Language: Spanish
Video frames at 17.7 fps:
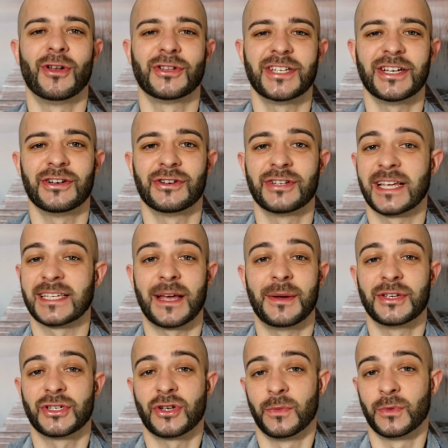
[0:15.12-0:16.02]
chicos, ya
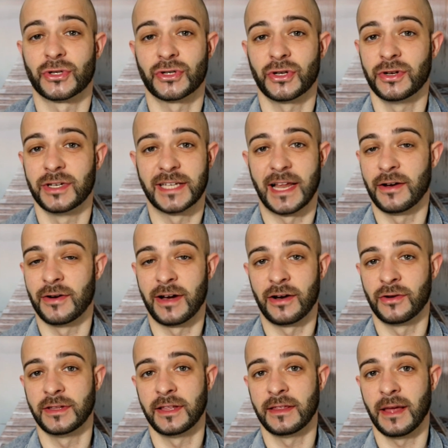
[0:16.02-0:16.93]
sabéis cómo soy, sale una
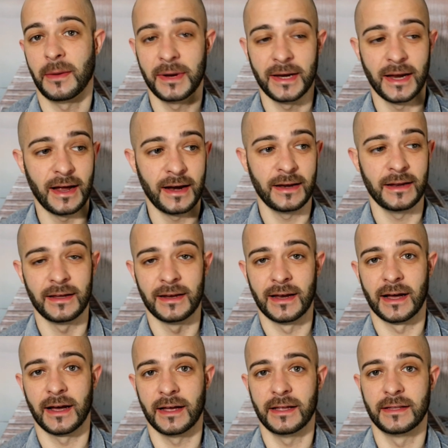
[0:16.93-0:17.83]
noticia viral y
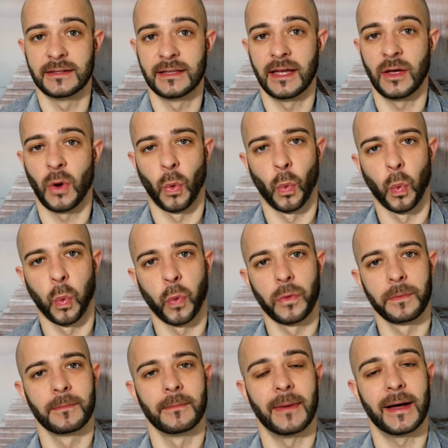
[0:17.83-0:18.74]
la gente
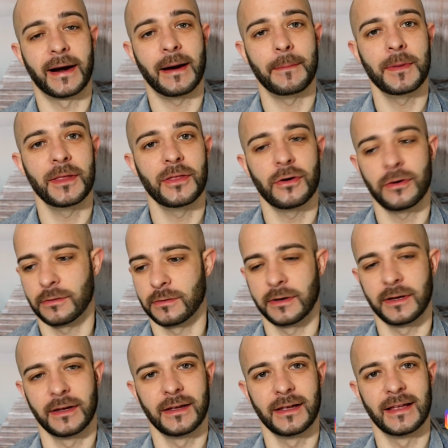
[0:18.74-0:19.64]
va
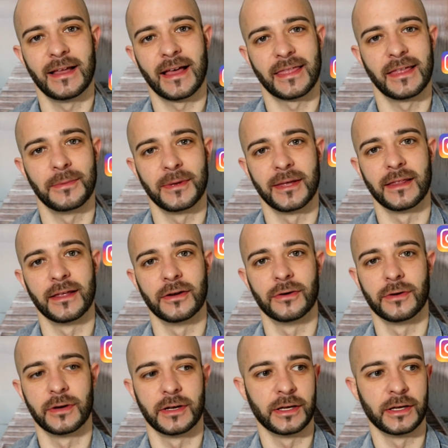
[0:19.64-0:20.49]
rápido y hace vídeo.